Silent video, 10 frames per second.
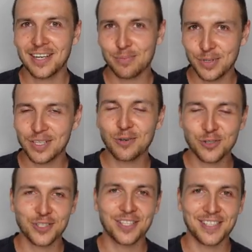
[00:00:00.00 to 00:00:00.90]
было
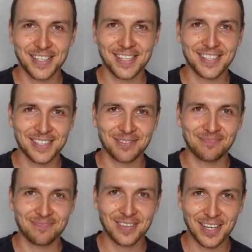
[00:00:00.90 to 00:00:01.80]
очень интересно,
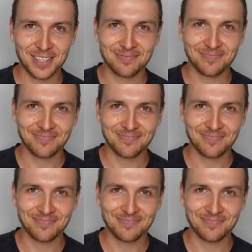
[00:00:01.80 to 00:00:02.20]
да.